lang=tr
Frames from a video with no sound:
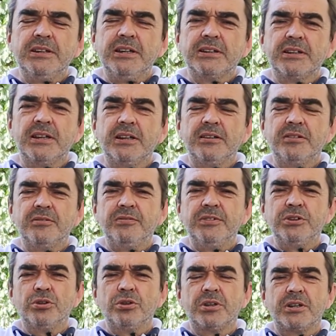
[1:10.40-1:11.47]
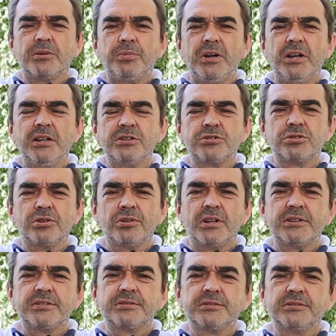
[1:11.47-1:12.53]
Ya da videoları
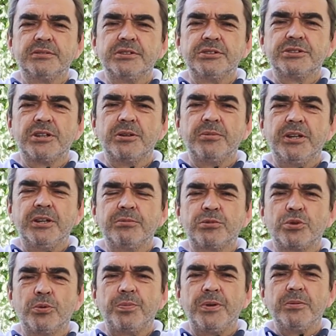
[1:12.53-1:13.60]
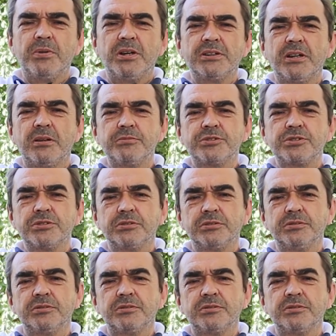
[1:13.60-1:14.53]
paylaşıyorlar. İşte benim köpeğim adamcı.